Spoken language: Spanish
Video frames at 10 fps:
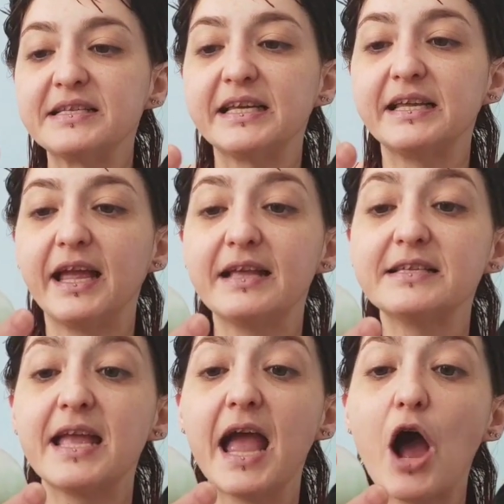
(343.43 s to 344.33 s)

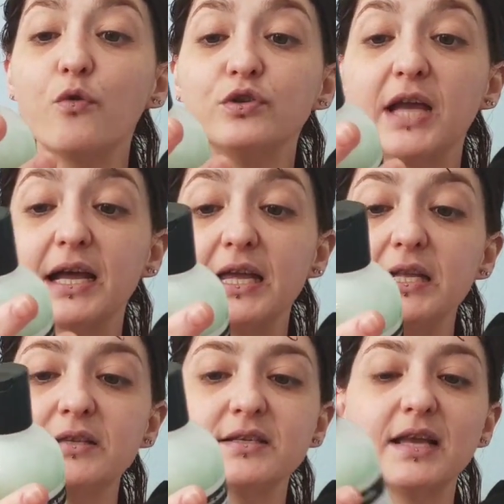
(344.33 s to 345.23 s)
es de AUN
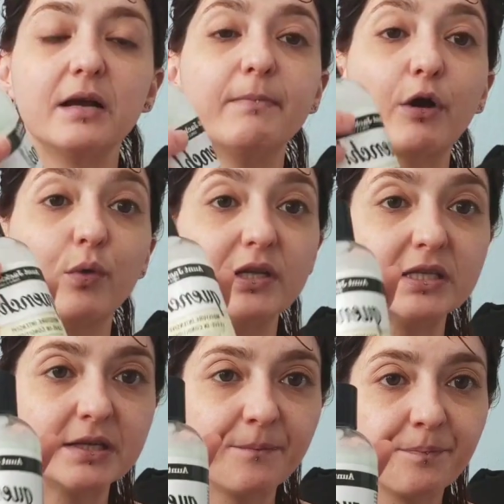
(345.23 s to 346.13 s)
JACKETS, se llama
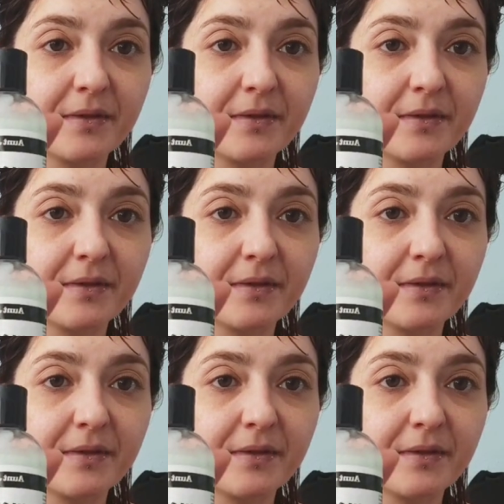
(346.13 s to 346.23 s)
Queens.